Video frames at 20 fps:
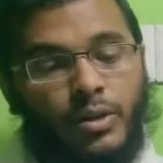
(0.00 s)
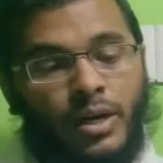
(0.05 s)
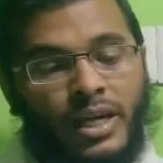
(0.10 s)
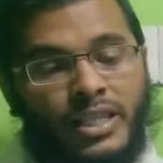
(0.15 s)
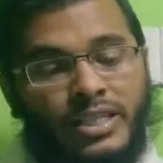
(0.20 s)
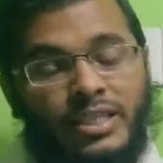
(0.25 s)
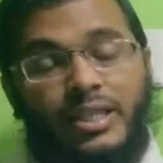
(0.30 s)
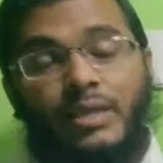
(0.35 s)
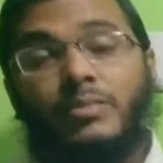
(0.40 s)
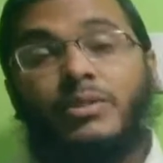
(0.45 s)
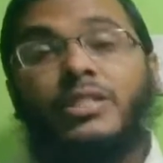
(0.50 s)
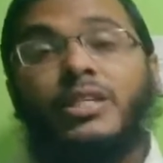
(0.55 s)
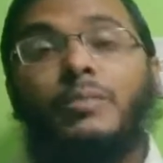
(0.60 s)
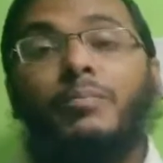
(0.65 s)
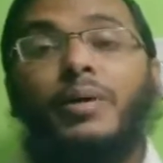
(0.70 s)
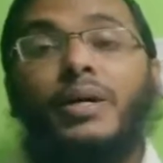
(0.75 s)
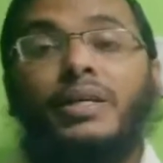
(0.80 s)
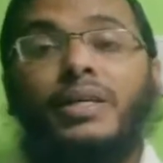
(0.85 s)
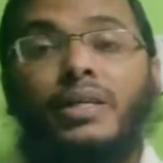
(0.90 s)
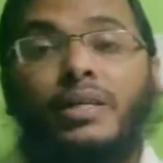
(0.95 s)
তো আজকে আমি যে
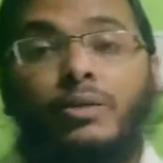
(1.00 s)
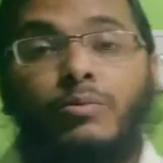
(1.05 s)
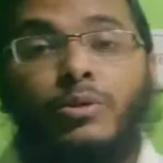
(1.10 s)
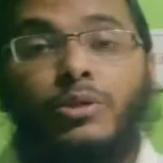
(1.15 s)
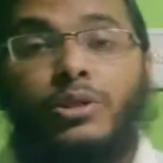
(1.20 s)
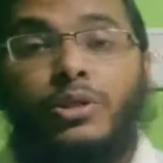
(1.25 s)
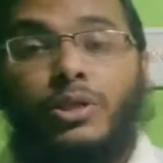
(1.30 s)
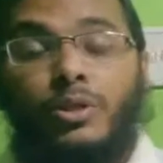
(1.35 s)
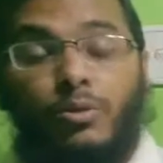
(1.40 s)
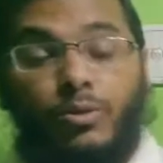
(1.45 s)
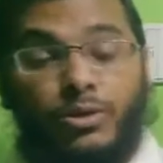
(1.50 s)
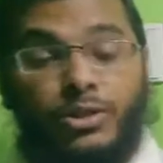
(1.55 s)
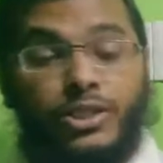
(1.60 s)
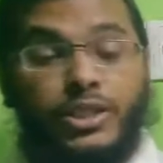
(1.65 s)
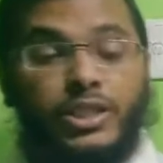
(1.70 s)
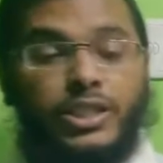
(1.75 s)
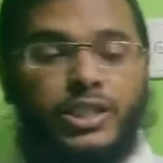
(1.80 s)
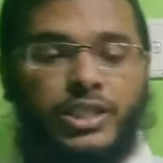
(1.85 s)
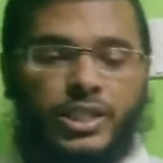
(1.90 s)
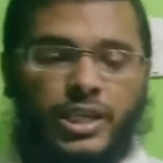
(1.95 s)
পাঠটা নেব সেটা হলো
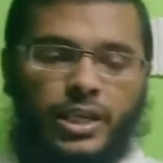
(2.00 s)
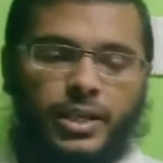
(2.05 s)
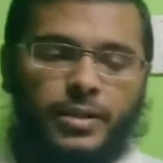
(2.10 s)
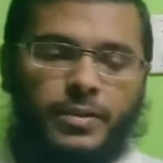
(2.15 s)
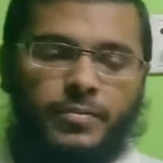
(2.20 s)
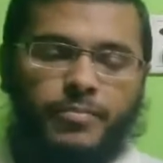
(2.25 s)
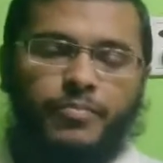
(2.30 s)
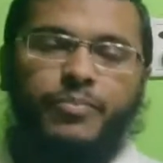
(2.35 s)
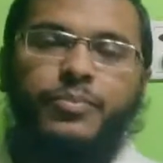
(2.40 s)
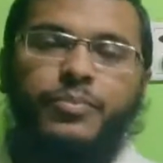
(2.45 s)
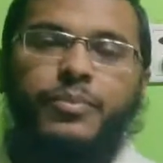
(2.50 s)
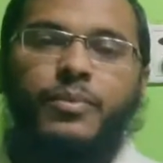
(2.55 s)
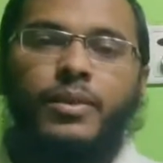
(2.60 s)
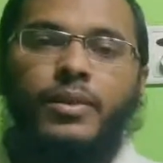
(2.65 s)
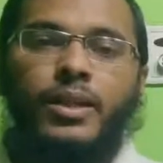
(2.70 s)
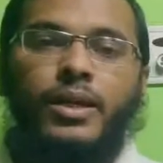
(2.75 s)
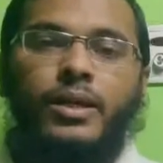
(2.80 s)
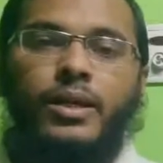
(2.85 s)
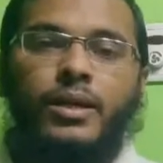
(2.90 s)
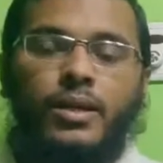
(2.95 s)
চিকিৎসা
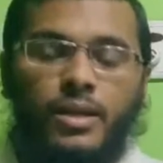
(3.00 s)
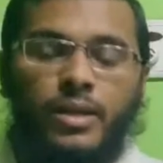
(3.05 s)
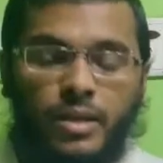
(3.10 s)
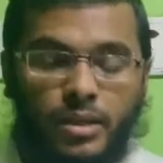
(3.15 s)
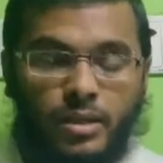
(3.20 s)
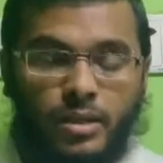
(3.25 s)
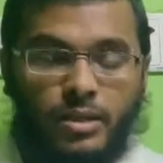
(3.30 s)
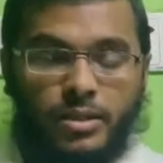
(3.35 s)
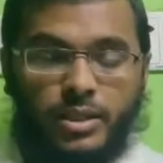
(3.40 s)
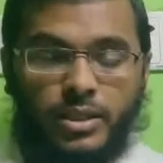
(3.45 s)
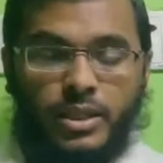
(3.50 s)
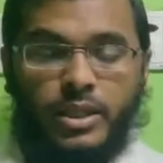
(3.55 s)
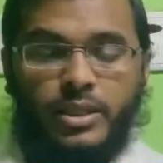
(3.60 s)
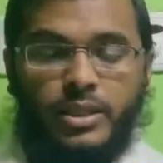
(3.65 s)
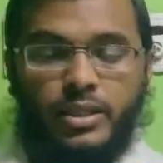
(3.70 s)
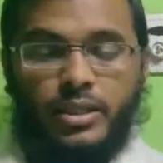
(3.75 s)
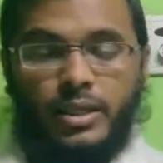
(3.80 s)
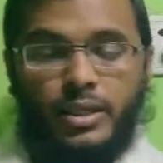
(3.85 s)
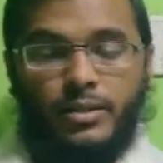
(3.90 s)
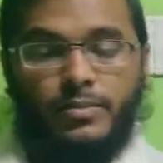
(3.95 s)

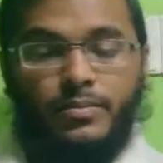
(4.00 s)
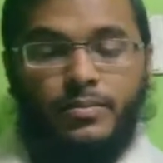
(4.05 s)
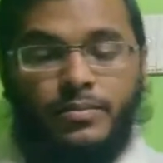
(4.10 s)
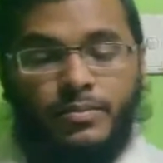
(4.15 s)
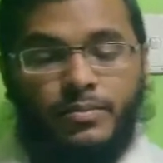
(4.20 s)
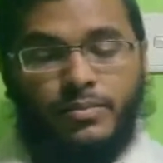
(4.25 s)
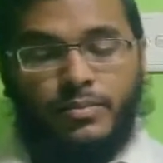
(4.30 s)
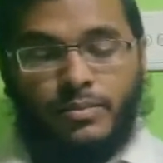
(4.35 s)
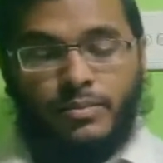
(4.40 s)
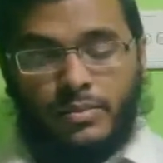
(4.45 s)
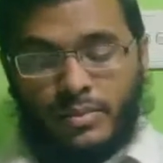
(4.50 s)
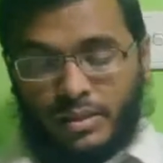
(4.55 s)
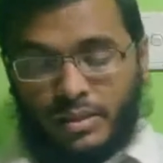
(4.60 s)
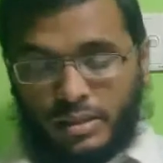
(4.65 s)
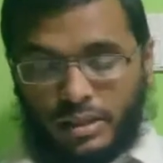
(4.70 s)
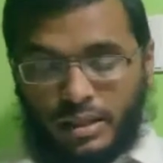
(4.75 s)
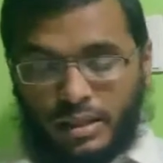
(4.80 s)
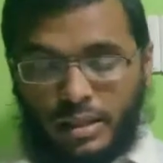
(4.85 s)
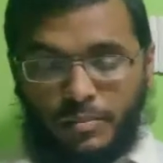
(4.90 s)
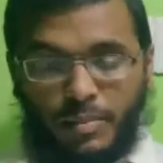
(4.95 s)
শিক্ষার্থীরা
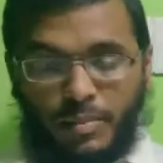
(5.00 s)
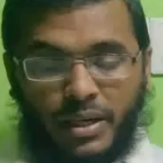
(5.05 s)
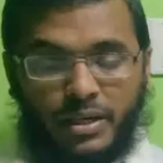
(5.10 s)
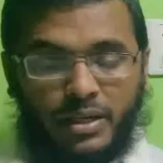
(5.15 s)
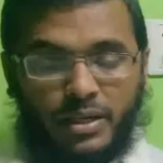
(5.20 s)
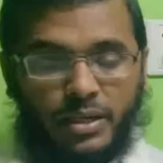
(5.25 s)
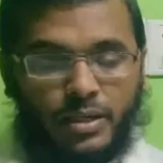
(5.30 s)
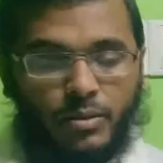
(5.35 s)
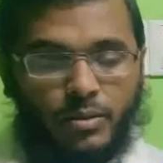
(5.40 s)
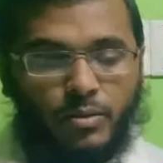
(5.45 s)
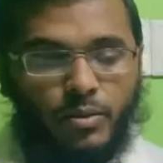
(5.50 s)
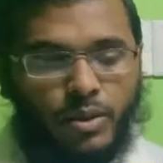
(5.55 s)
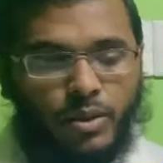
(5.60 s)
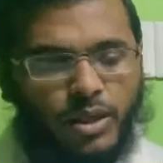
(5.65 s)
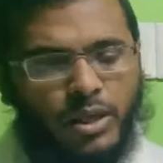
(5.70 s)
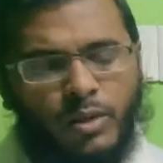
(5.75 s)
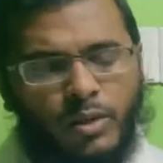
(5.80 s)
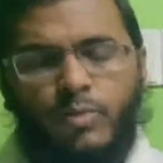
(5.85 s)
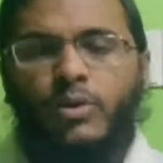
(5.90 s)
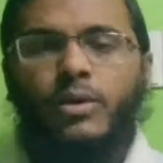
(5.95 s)
এই পাঠে
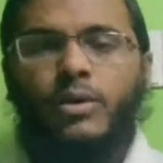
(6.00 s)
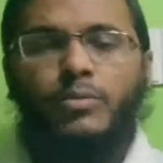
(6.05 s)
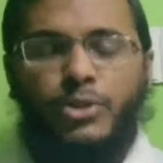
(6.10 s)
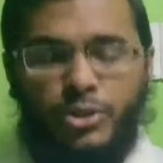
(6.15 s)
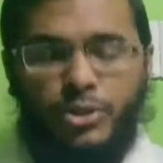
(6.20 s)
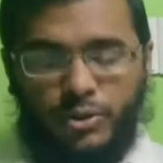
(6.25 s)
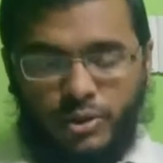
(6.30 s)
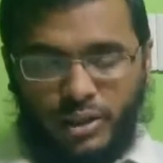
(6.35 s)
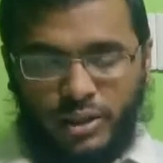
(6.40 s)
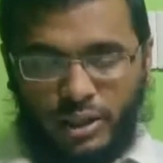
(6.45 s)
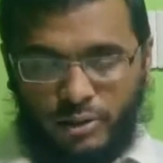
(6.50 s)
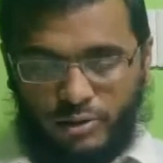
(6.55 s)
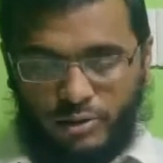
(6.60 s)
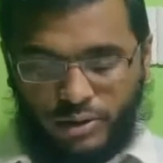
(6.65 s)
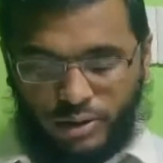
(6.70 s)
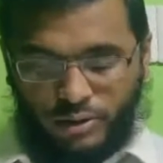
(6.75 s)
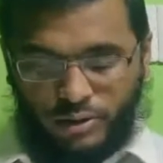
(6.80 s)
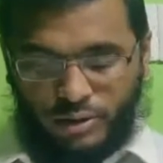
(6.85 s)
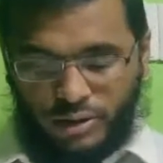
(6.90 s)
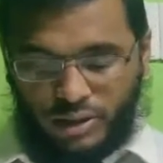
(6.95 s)
অনেকগুলো বিষয় নিয়ে
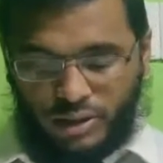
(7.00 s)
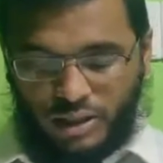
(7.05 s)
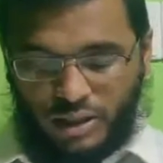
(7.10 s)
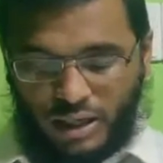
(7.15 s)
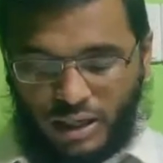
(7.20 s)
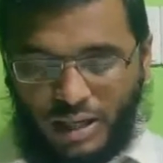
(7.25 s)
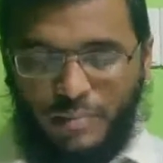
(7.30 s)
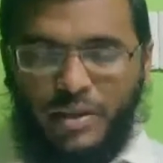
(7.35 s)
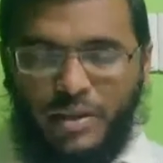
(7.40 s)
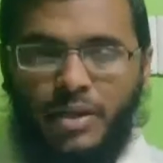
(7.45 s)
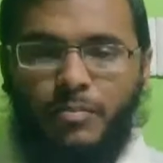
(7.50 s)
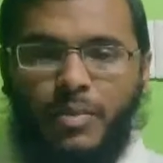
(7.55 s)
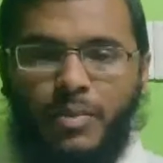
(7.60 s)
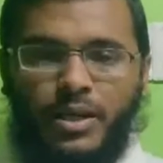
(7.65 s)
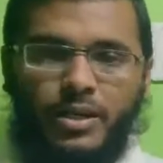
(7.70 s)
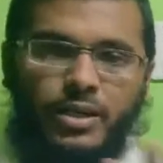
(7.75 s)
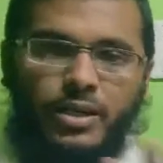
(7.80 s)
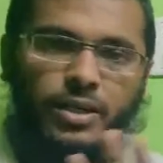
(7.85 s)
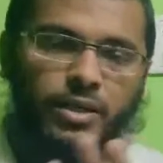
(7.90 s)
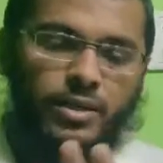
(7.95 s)
আলোচনা হয়েছে আমি এই
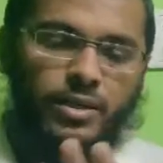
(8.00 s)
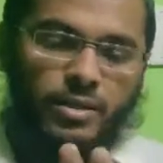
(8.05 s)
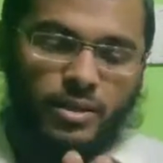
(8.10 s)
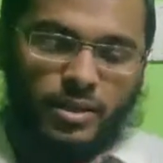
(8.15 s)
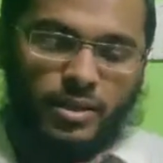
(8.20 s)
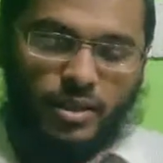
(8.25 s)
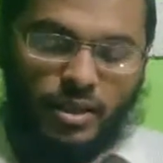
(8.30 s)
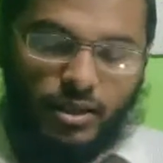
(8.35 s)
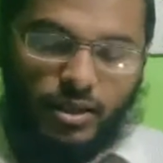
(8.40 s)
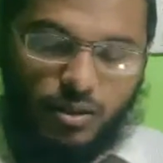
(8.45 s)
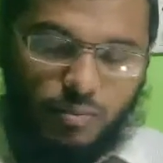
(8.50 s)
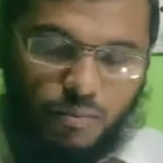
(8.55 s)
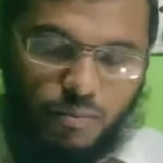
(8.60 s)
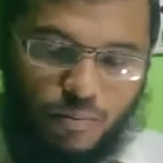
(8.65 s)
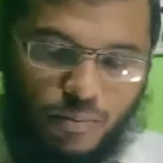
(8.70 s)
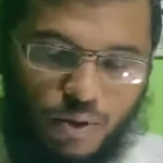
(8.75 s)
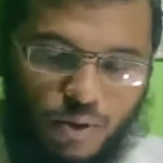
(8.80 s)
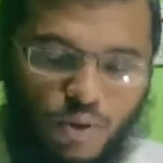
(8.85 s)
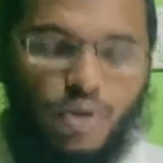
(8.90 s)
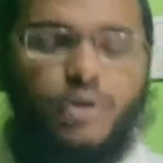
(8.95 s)
পাঠটা থেকে
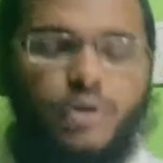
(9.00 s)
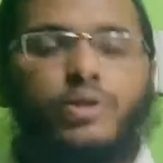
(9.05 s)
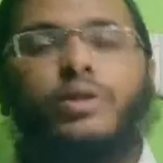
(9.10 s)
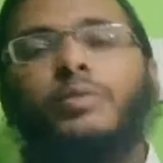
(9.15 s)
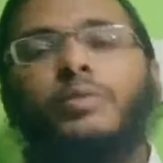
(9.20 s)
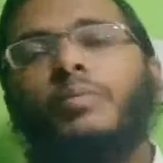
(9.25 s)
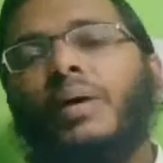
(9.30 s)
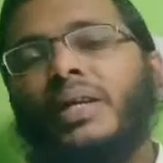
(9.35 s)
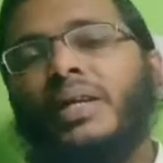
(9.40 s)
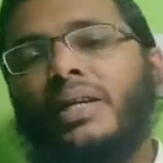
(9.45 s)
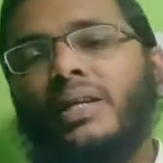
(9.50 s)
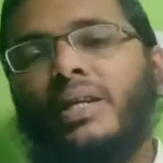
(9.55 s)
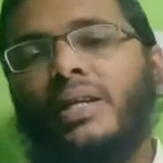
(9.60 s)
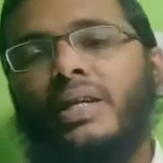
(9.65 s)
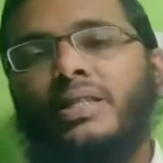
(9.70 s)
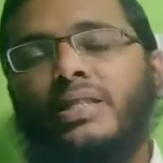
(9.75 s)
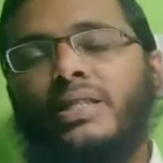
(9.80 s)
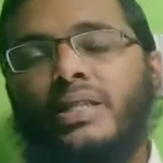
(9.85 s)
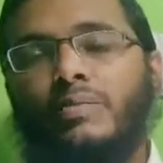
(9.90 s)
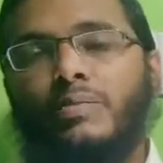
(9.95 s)
সরাসরি পাঠে
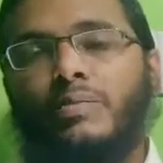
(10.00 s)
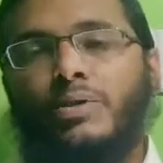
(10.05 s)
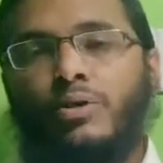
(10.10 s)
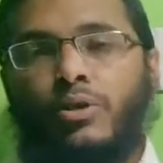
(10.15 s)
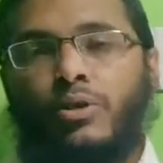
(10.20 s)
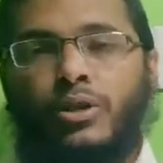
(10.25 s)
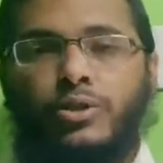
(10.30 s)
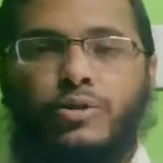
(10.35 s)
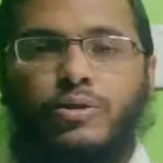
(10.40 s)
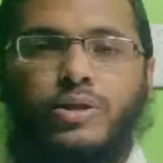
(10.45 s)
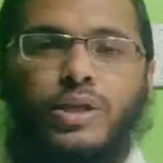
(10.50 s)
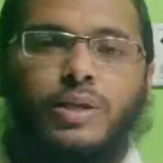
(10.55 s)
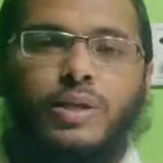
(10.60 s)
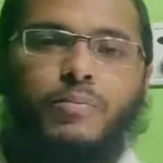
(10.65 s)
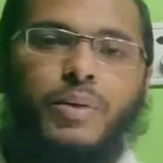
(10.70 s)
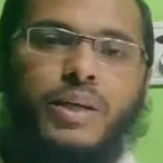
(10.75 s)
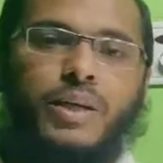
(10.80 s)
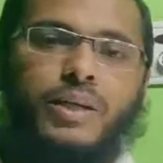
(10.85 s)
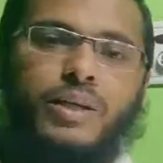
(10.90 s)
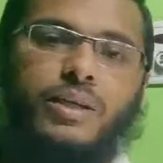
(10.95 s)
না যে আমি সরাসরি
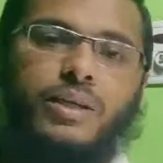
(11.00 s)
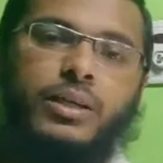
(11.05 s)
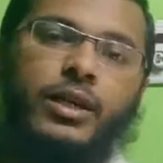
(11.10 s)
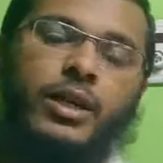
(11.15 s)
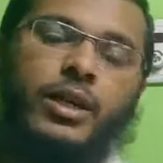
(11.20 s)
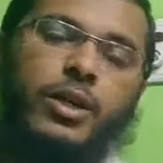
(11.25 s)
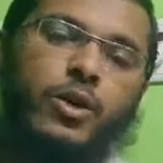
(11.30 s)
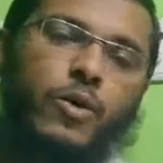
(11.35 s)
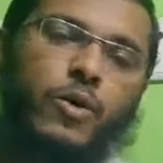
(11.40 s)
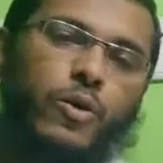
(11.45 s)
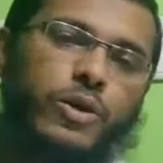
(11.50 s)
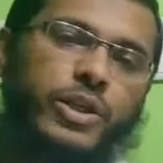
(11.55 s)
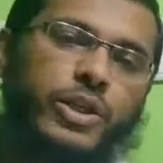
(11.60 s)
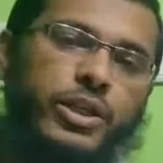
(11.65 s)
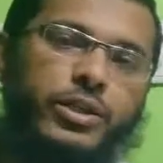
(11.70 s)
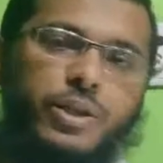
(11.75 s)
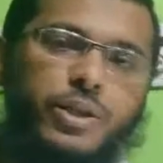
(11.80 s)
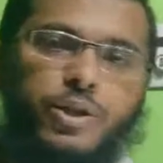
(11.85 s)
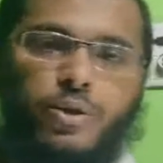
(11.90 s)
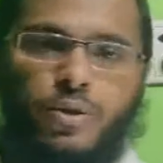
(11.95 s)
এই পাঠের
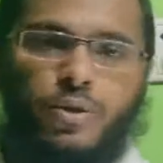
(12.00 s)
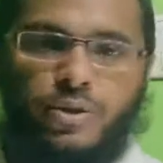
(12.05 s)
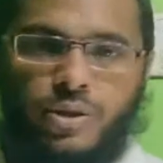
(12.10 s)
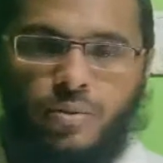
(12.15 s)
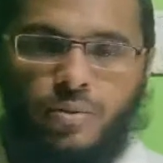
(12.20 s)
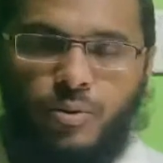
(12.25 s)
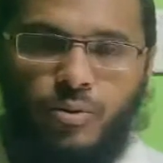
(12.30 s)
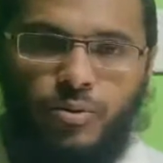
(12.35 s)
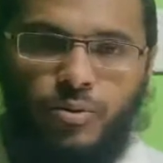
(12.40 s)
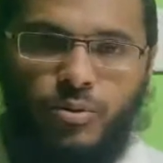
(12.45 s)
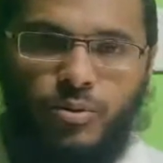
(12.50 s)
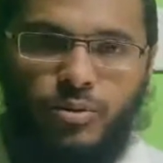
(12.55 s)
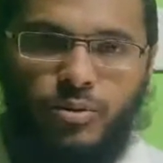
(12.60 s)
কন্টেন্টে চলে যাব